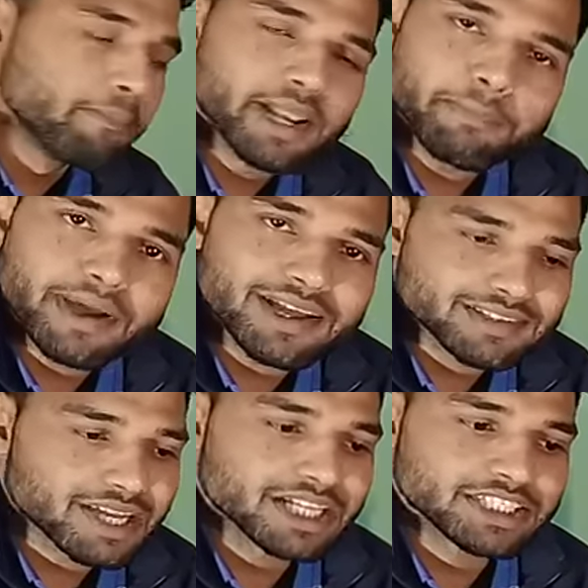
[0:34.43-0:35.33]
मेरे
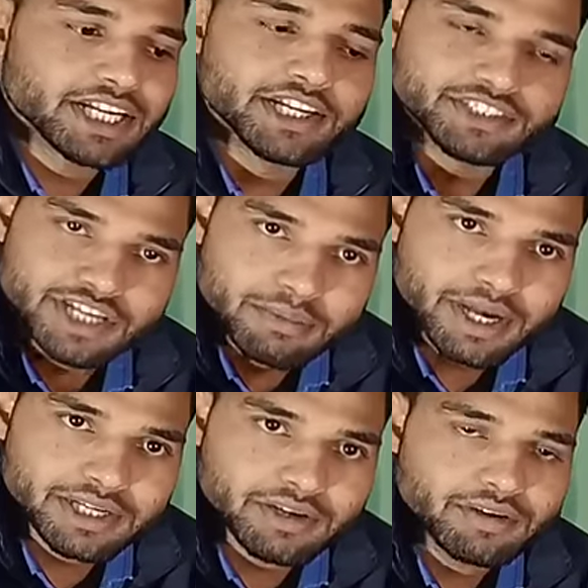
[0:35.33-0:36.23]
पास आज है डिस्टिल
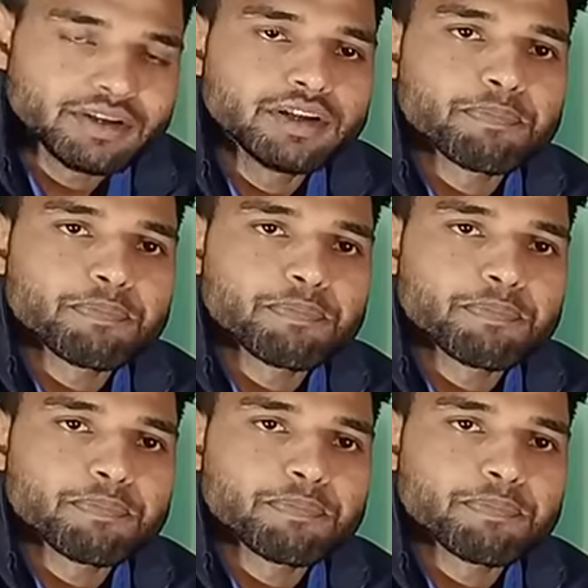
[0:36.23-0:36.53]
वाटर